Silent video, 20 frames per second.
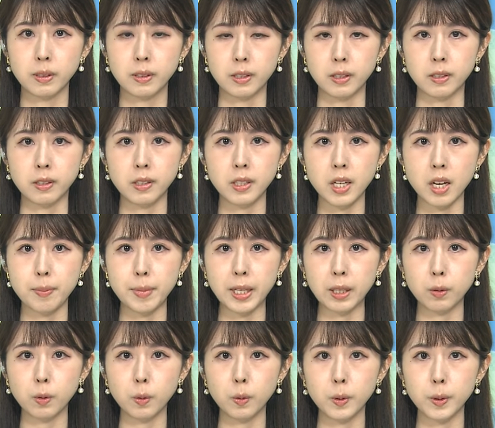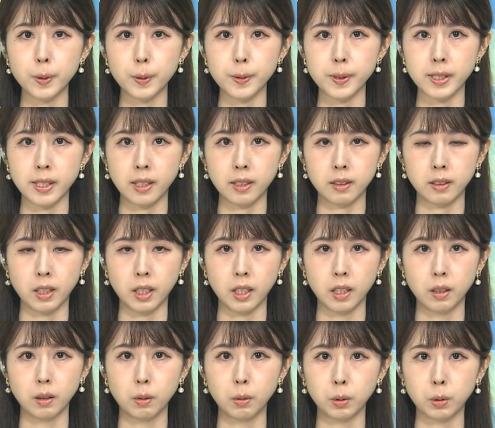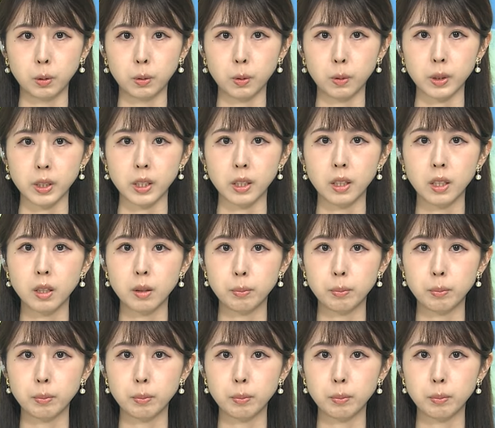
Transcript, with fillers: 獅山光陽さんがおととい、